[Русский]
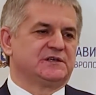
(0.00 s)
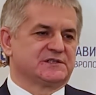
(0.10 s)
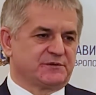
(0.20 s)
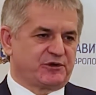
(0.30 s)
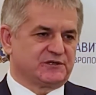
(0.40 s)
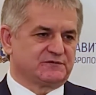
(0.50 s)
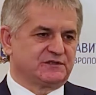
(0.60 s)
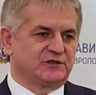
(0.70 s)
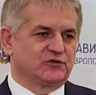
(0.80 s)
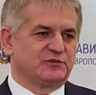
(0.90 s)
запрашивает
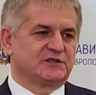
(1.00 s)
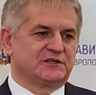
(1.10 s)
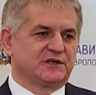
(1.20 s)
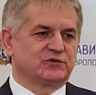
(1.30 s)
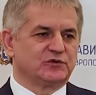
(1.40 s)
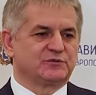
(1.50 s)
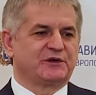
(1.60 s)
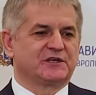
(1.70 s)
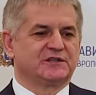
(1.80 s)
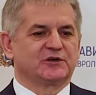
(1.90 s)
документы, готовит
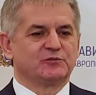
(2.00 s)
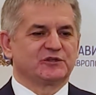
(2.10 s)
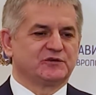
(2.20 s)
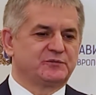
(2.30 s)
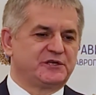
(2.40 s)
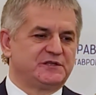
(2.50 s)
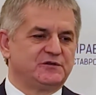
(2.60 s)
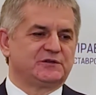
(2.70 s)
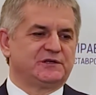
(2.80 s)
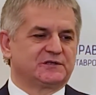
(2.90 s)
пакет документов и
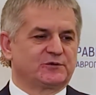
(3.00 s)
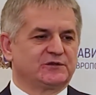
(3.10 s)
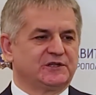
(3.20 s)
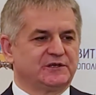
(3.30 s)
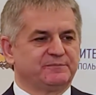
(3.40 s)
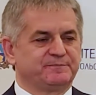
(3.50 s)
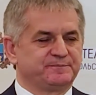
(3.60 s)
передает электронно нам.